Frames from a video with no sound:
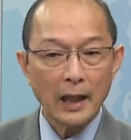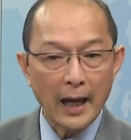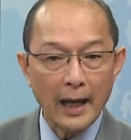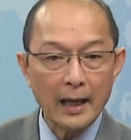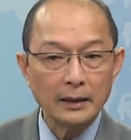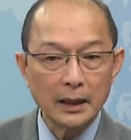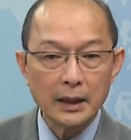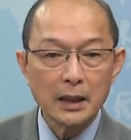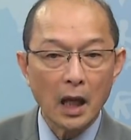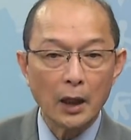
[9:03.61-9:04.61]
thể những
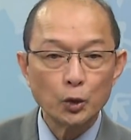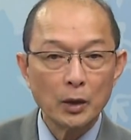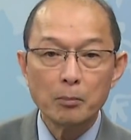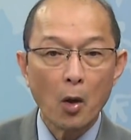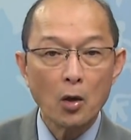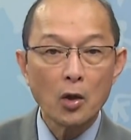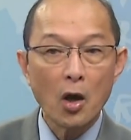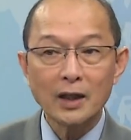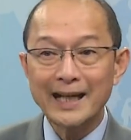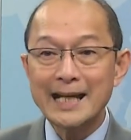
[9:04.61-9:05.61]
cái lời tuyên bố
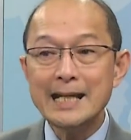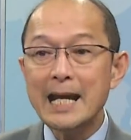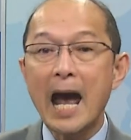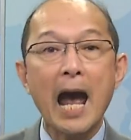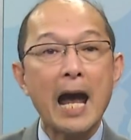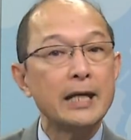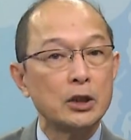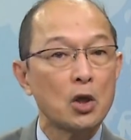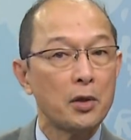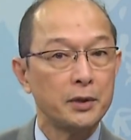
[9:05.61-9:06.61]
đó gây hại
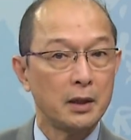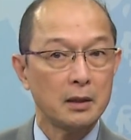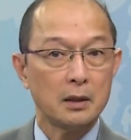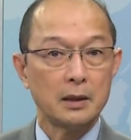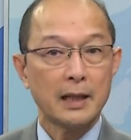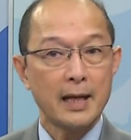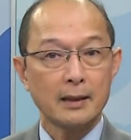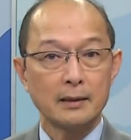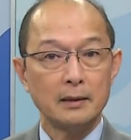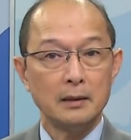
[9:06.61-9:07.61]
cho những người
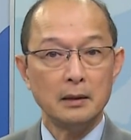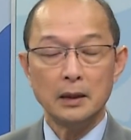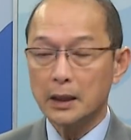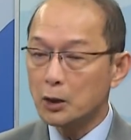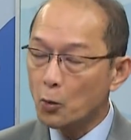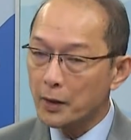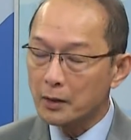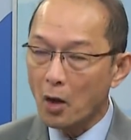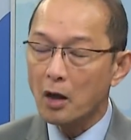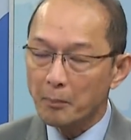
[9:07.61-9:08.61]
khác thì cái
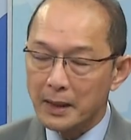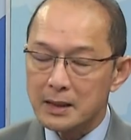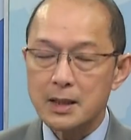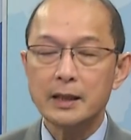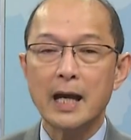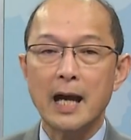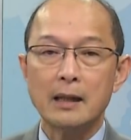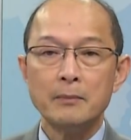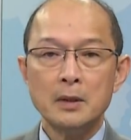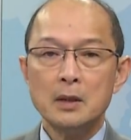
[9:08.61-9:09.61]
quyền đó bị giới hạn
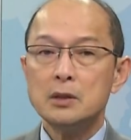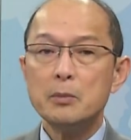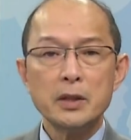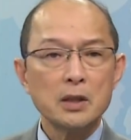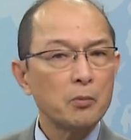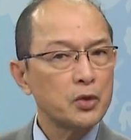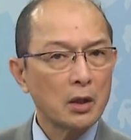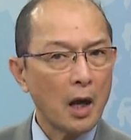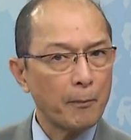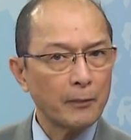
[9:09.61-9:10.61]
nhưng mà trong
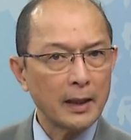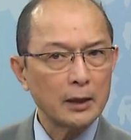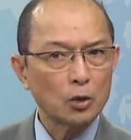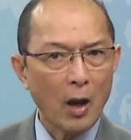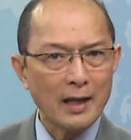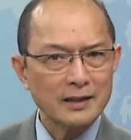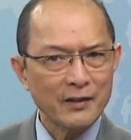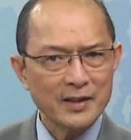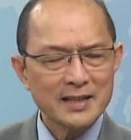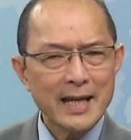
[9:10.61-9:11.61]
trường hợp này tòa
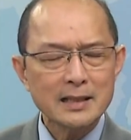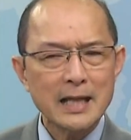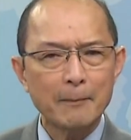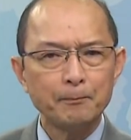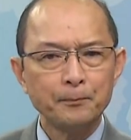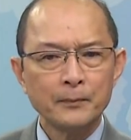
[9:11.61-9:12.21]
sẽ xét xem